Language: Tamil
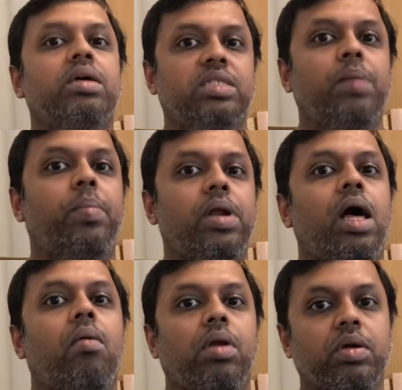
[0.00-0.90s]
செட் பண்ணால்
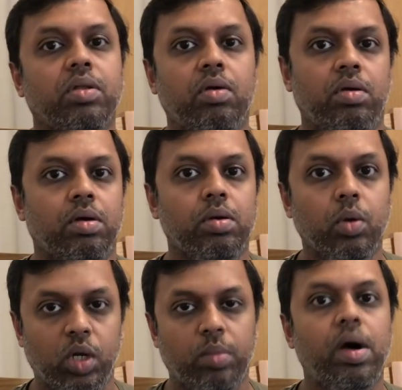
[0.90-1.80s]
அவங்களுக்கு வந்து ஒரு
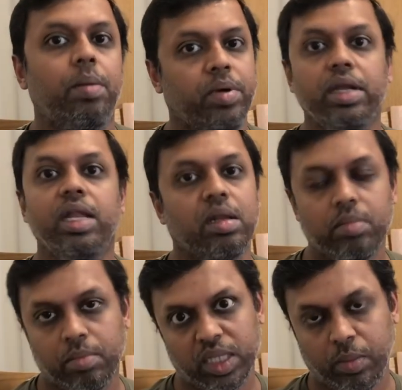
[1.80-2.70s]
நூறுரூபா இப்போ இந்தியன்
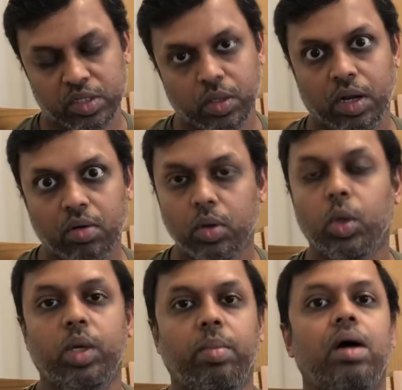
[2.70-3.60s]
மதிப்பில் சொல்கிறேன் ஒரு
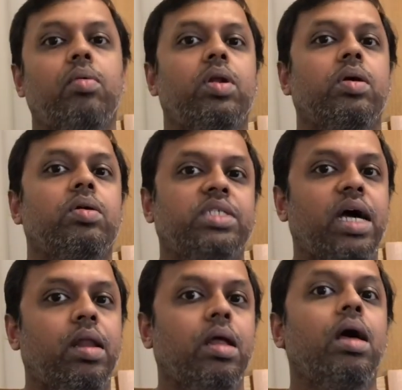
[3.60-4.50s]
நூறுரூபா ஒரு
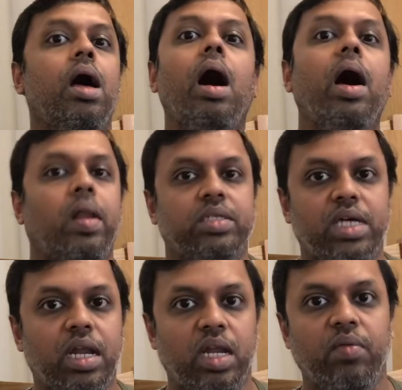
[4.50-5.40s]
ஷேர் ஆயிரம்
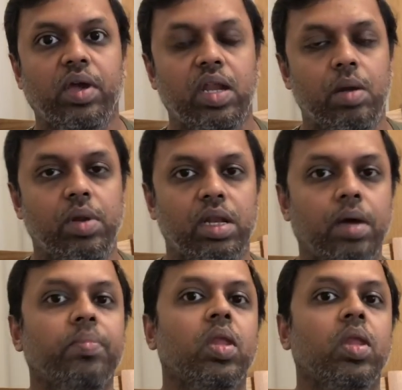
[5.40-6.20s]
ஷேர் நான் விற்கிறேன் அப்படின்னா